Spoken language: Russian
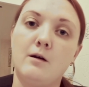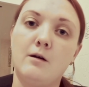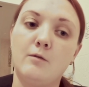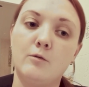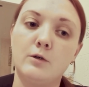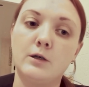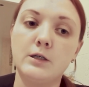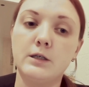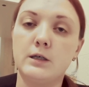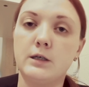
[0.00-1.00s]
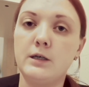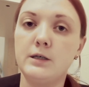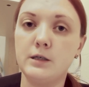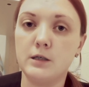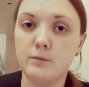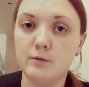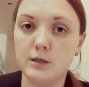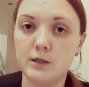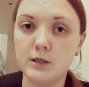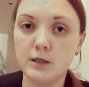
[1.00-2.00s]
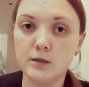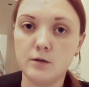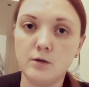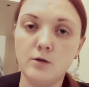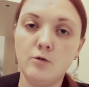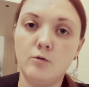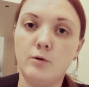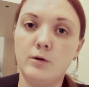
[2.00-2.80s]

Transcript: А вот, конечно, не хотелось бы возвращаться на нее,